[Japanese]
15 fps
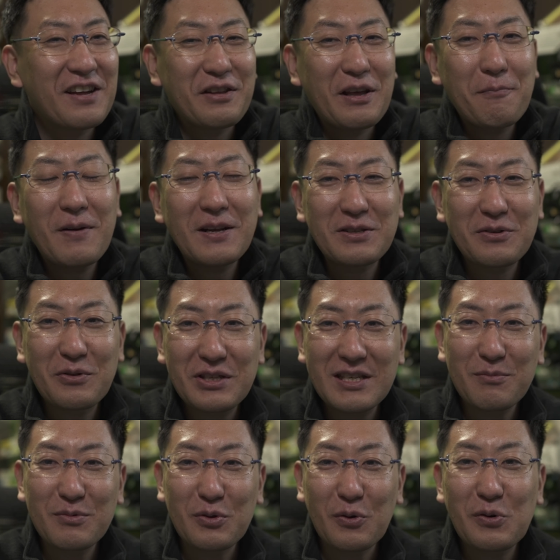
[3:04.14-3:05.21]
あのやっぱりその
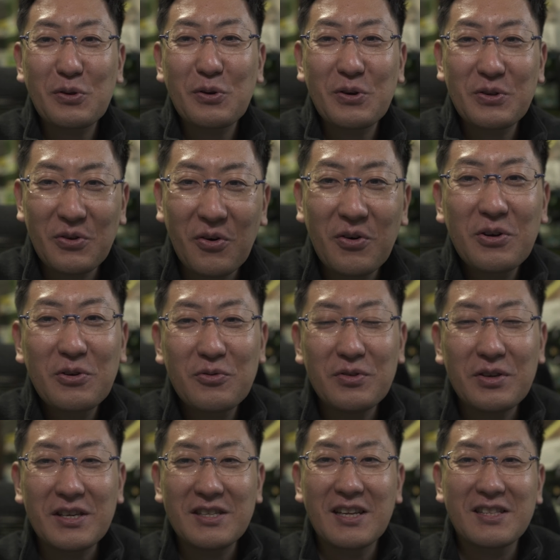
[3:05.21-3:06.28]
チーム独特の
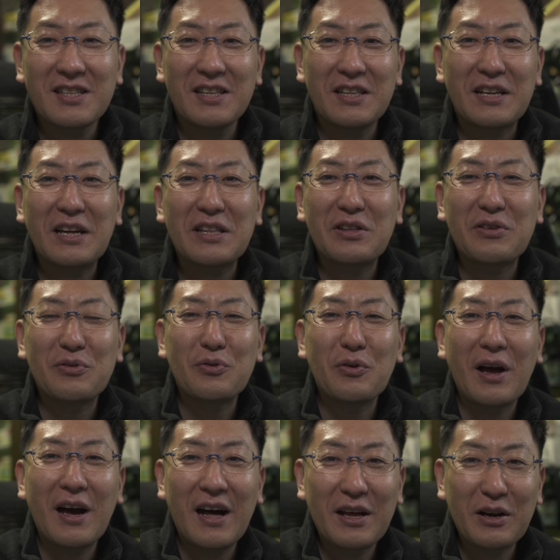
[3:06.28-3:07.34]
雰囲気だったんだなっていう
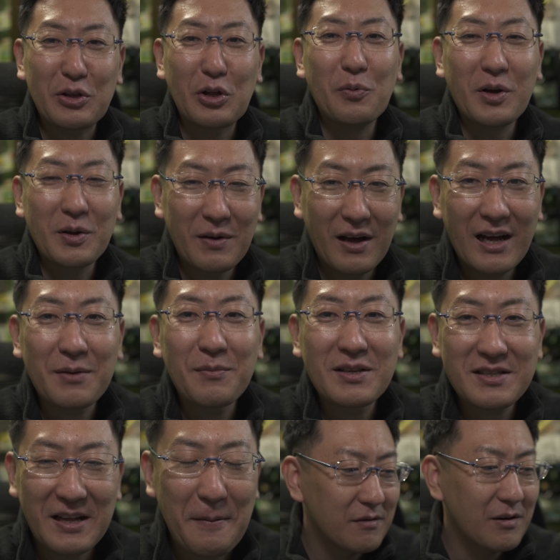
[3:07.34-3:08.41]
のがあると思いありま
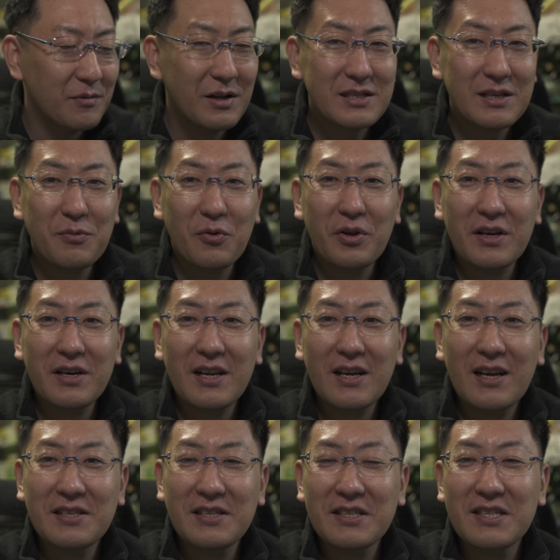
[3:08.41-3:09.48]
した、まあ、皆さんもこれから
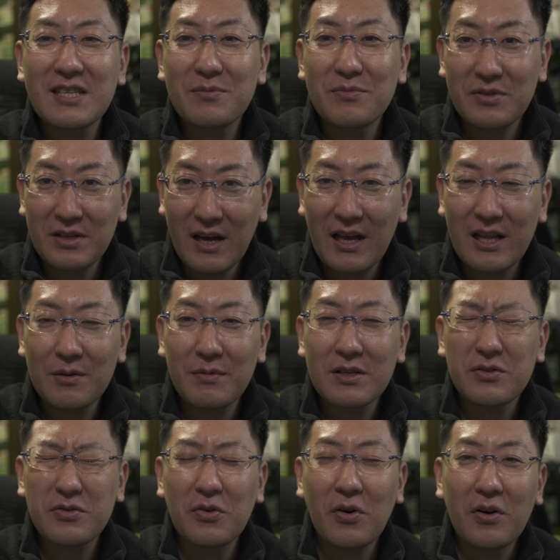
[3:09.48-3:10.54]
監査チームに入りま
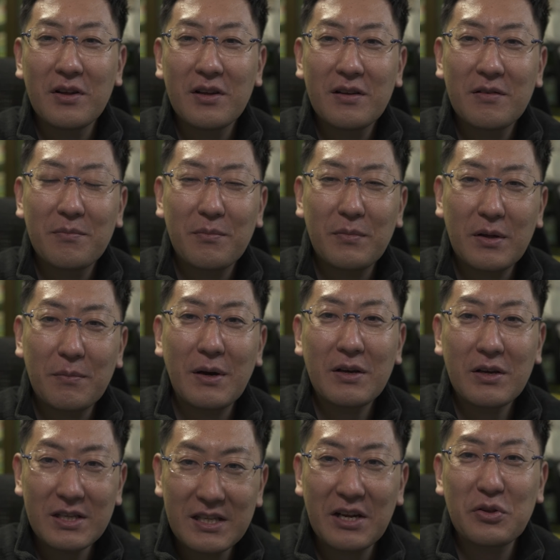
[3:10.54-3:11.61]
すとまあ、
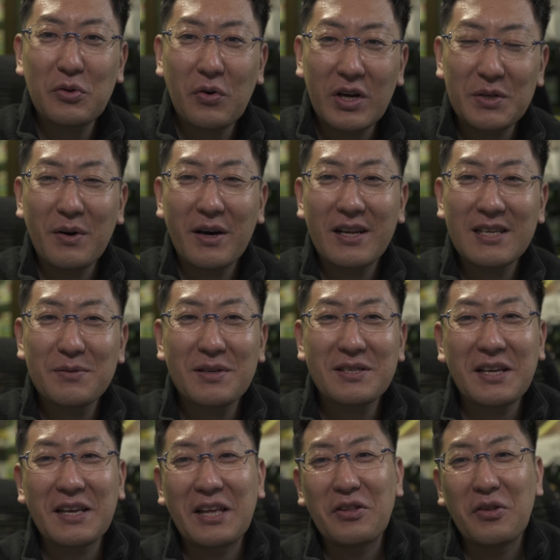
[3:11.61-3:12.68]
以前の動画でも話しまし
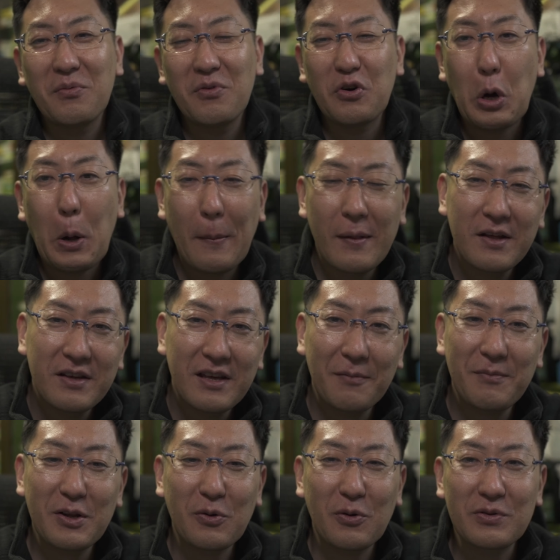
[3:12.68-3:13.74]
たけれども、
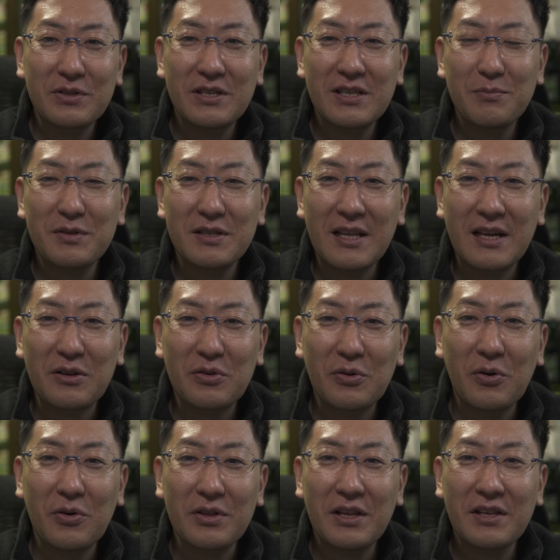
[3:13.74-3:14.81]
やっぱりこうチームになる
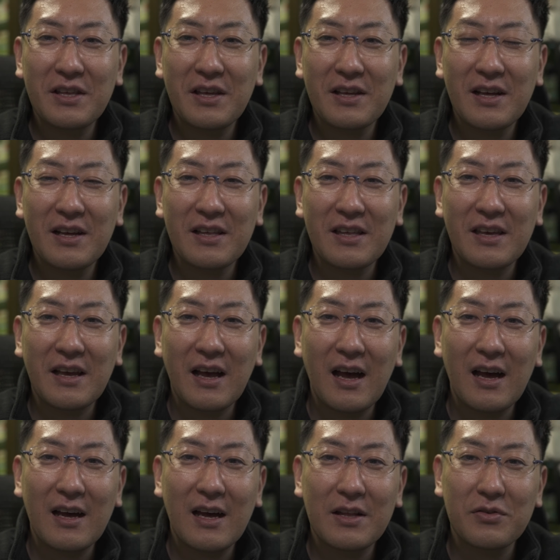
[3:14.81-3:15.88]
と人間関係
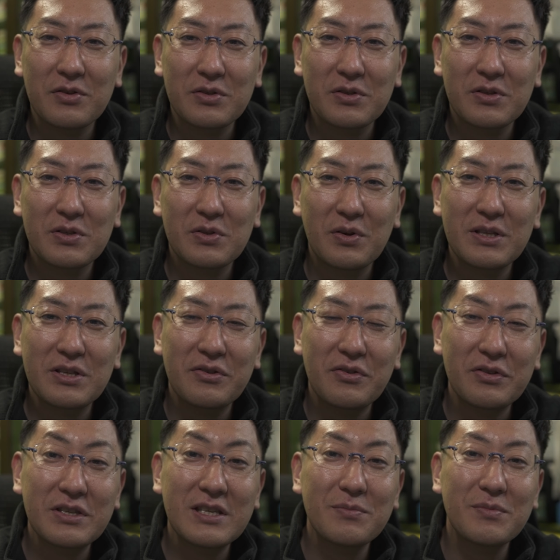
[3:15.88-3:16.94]
が、あの、それぞれ
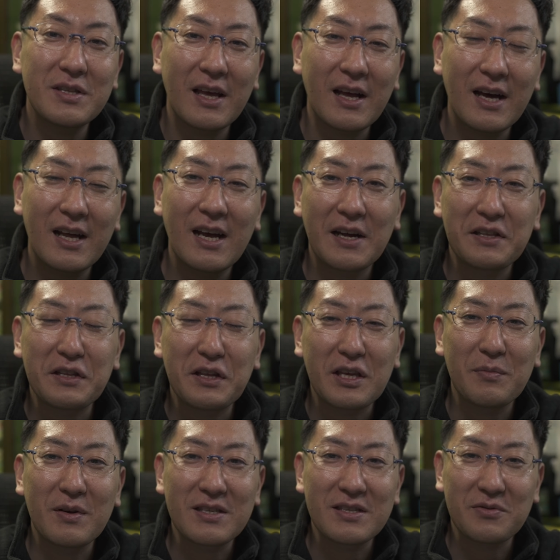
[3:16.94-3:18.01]
のチームでカラーが出て
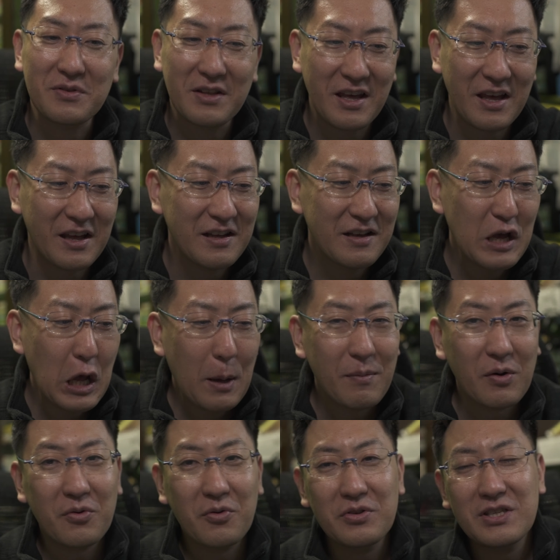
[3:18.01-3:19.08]
きますので、
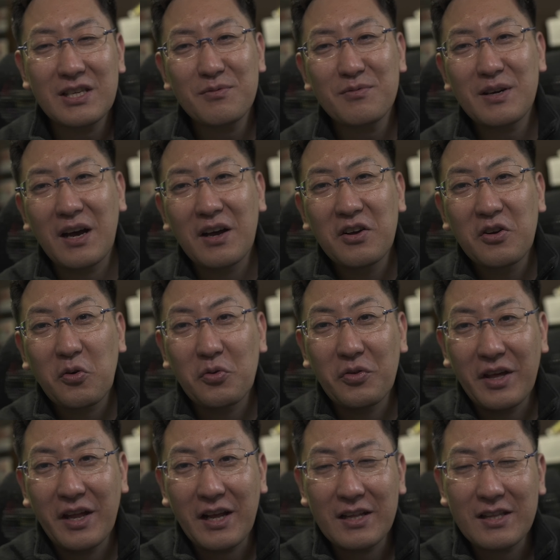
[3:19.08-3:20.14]
まあ、このチームはこ
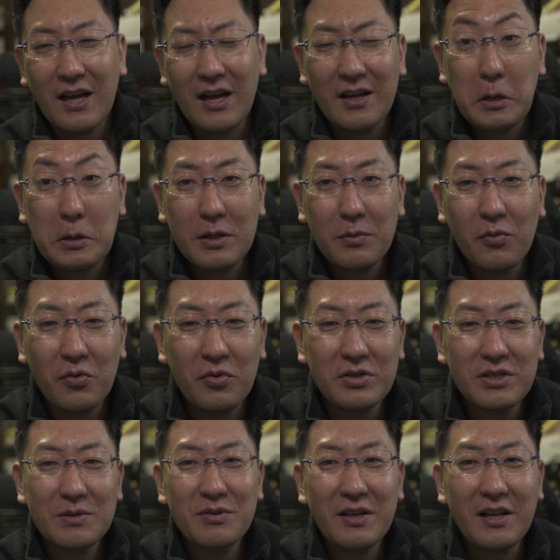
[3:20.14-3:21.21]
のやり方、でもこの
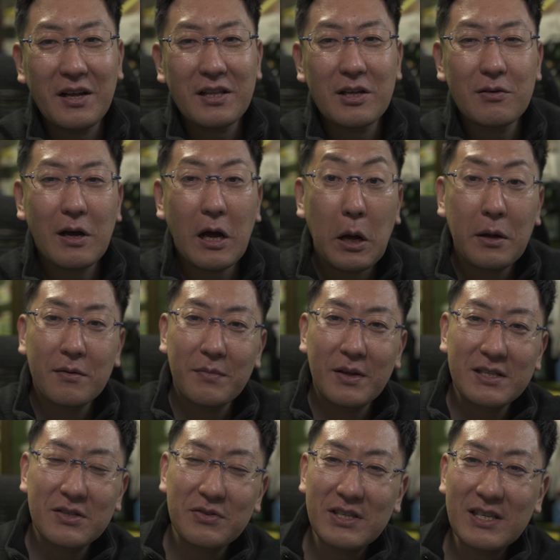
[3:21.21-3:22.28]
チームのやり方は
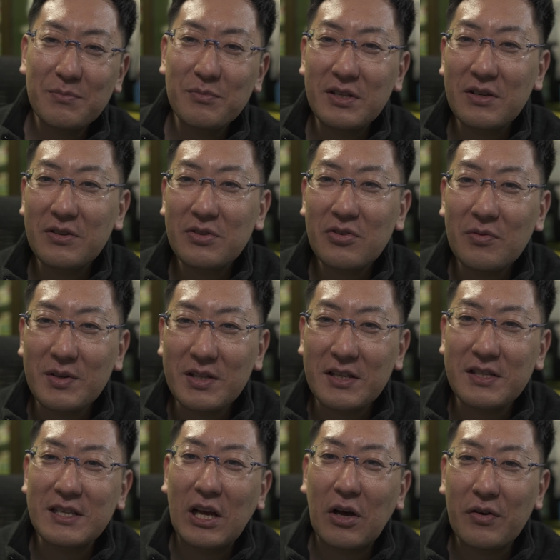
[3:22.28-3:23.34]
別のチームに行くとまた
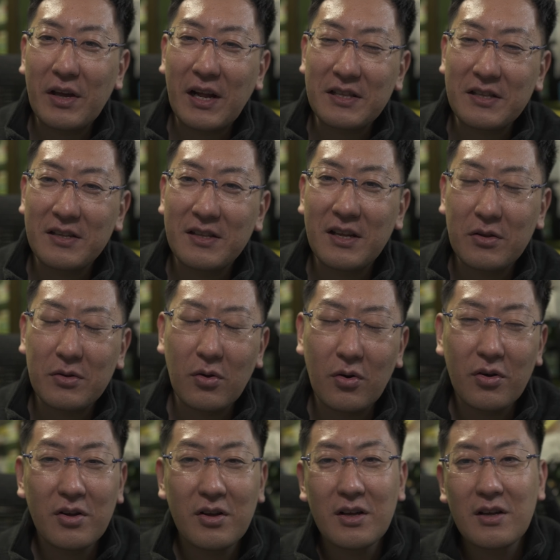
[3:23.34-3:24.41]
違うやり方になると。
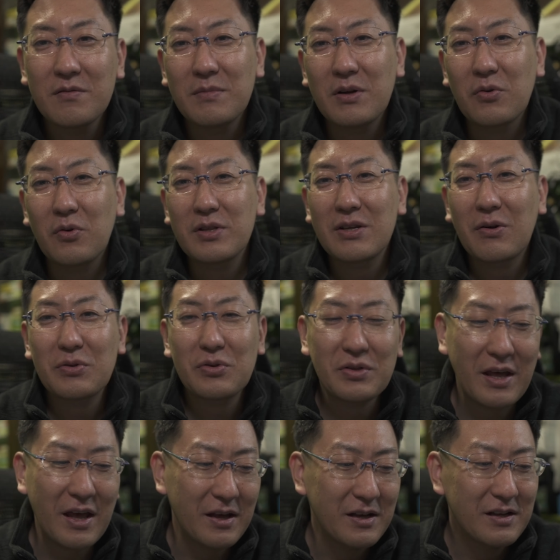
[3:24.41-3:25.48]
まあ、こういったこと
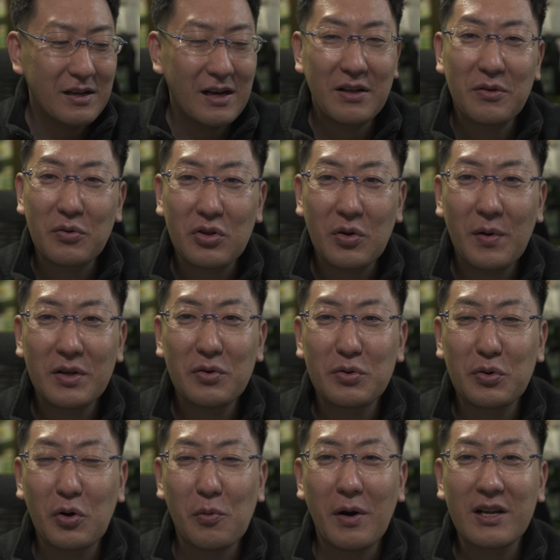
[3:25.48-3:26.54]
で、あの、戸惑う
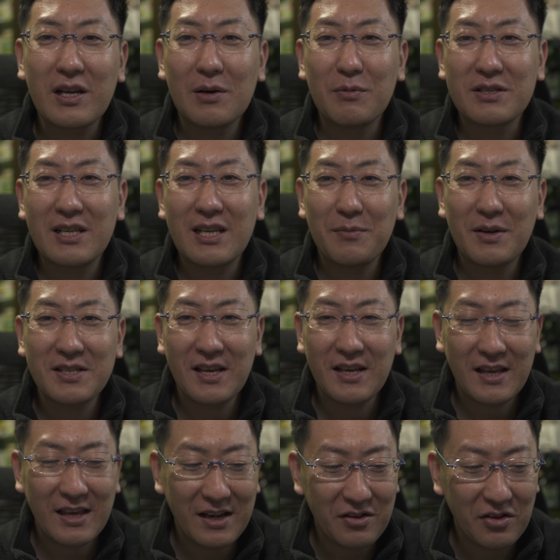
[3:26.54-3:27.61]
とこもあるかもしれませ
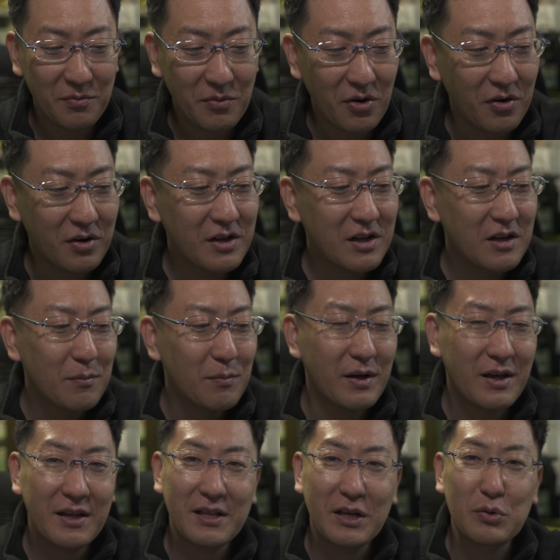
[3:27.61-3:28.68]
んけれども、まあ、
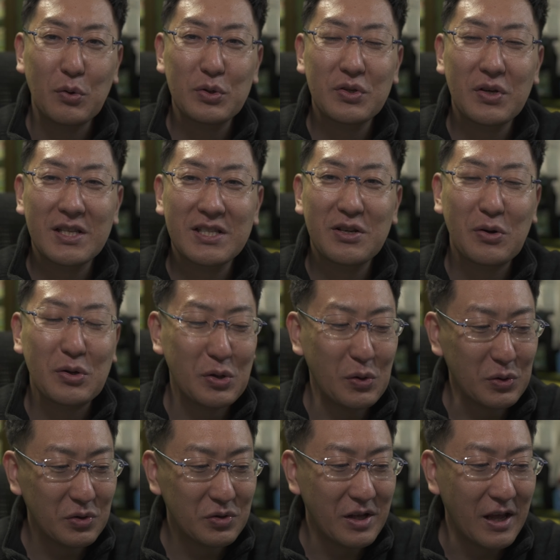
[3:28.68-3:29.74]
変な同調圧力という
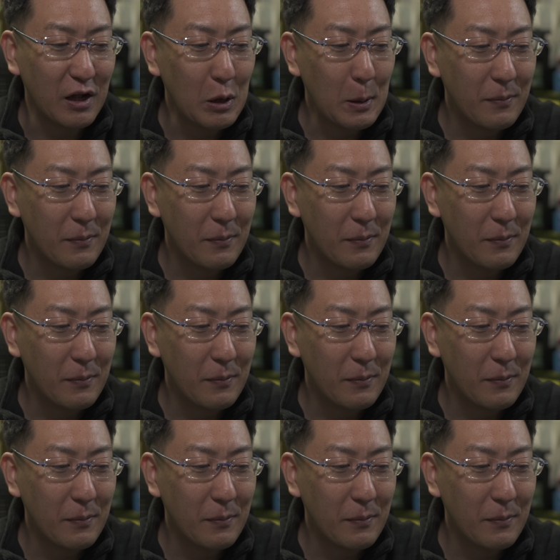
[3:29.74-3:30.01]
ことで、